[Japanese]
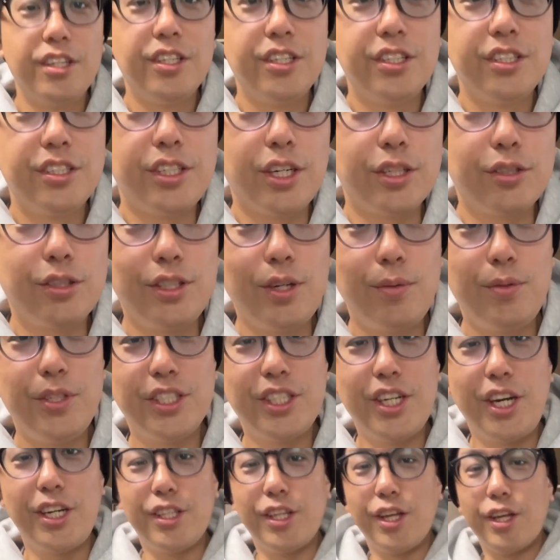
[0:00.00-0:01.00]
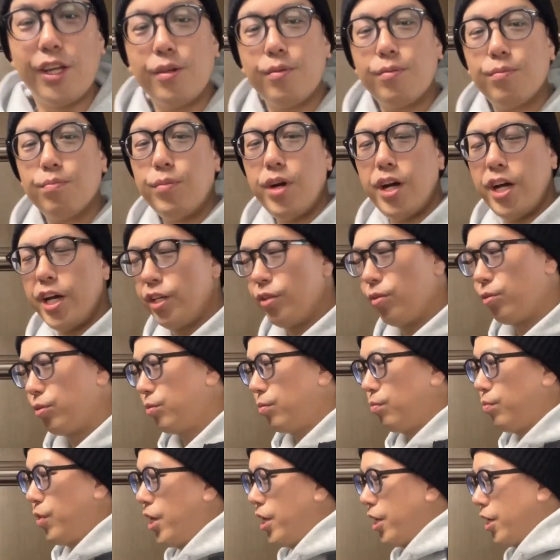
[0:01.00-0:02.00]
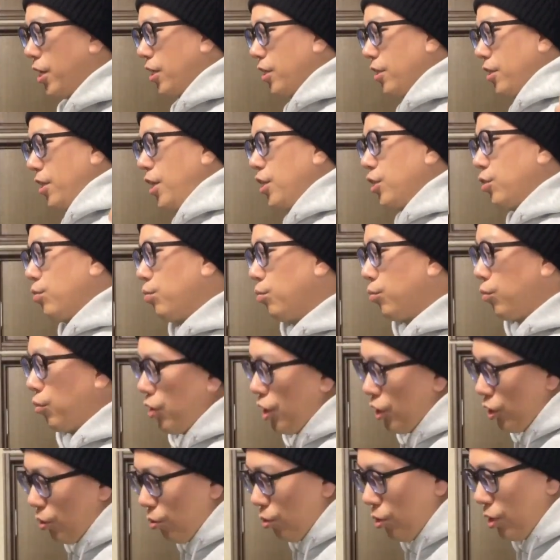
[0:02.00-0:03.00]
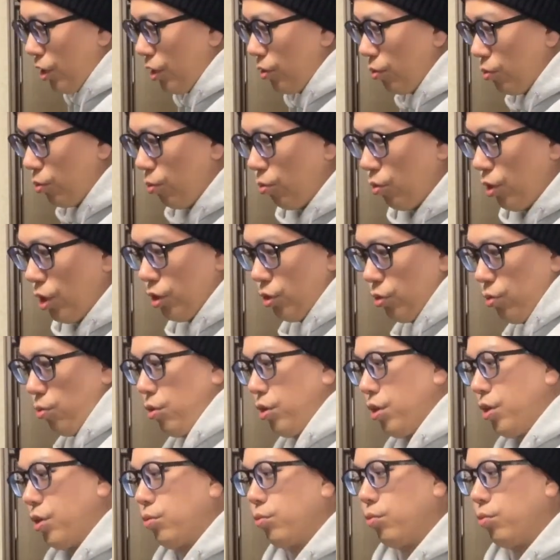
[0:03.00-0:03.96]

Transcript: 尺が短いんで、前の、前買ったやつももう一回ちょっと再度紹介しようかな